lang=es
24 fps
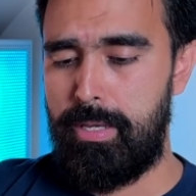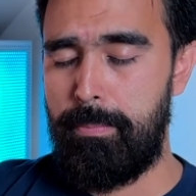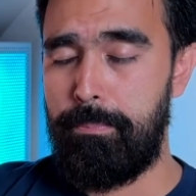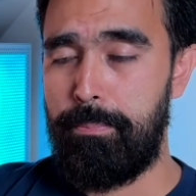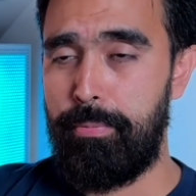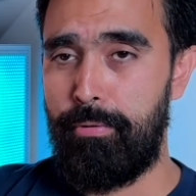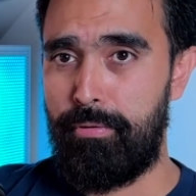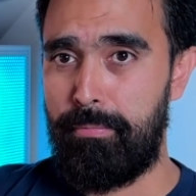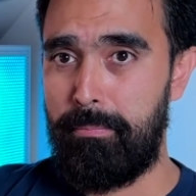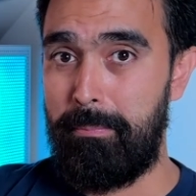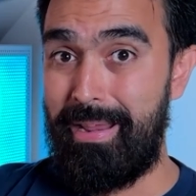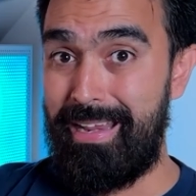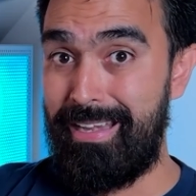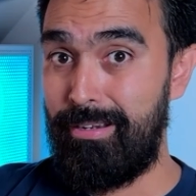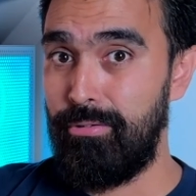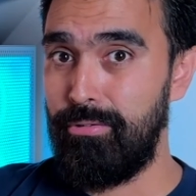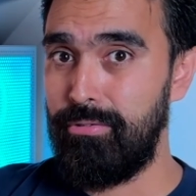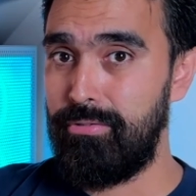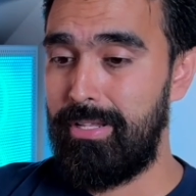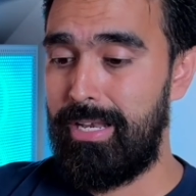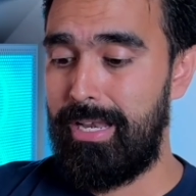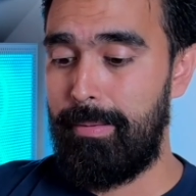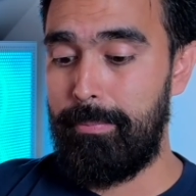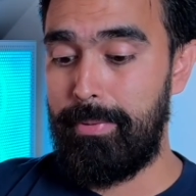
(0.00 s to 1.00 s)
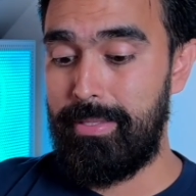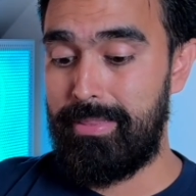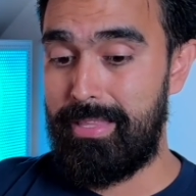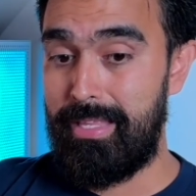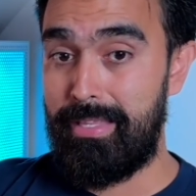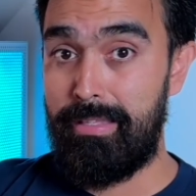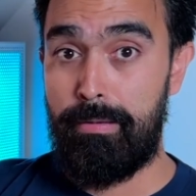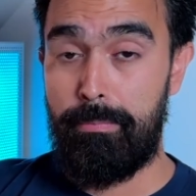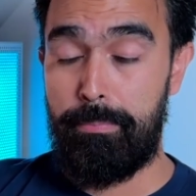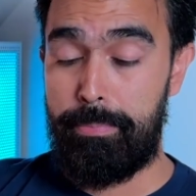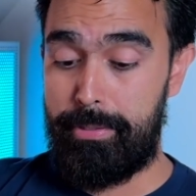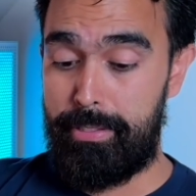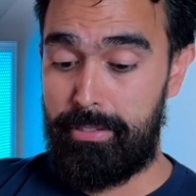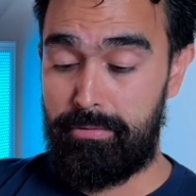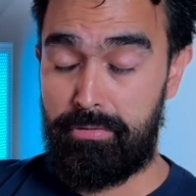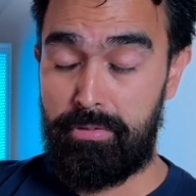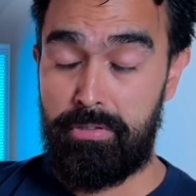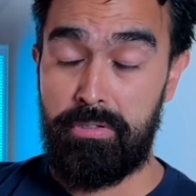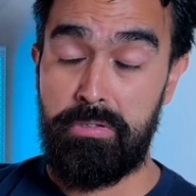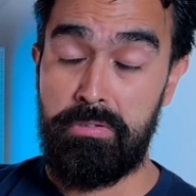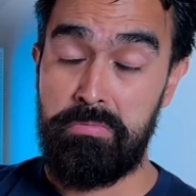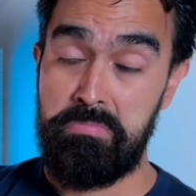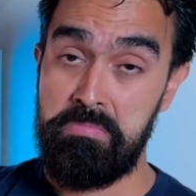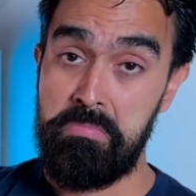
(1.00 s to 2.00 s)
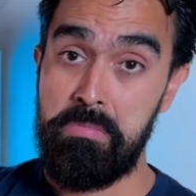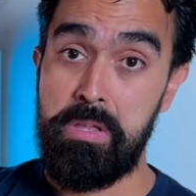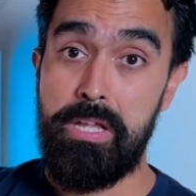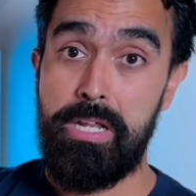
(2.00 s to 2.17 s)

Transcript: y por menos de la mitad del precio.